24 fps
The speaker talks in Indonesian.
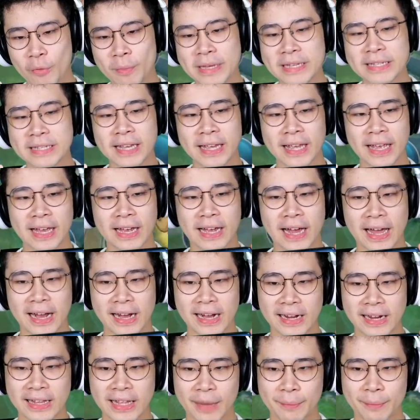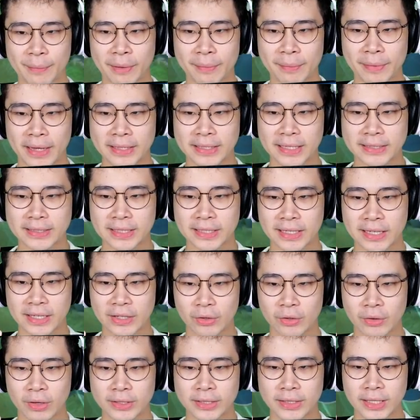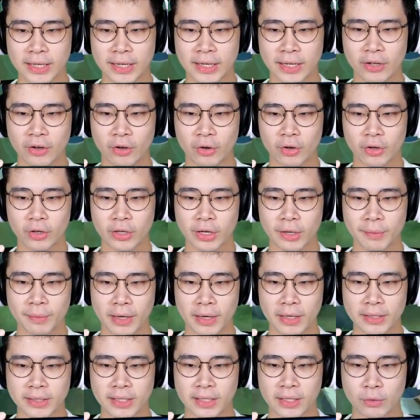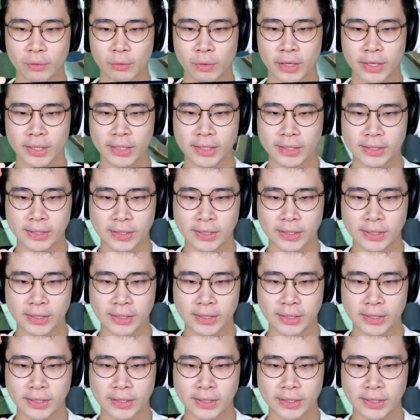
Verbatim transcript: bisa ya Karinanya emblemnya assassin gitu guys ya? Ayo, dia bakal skill 2 nih.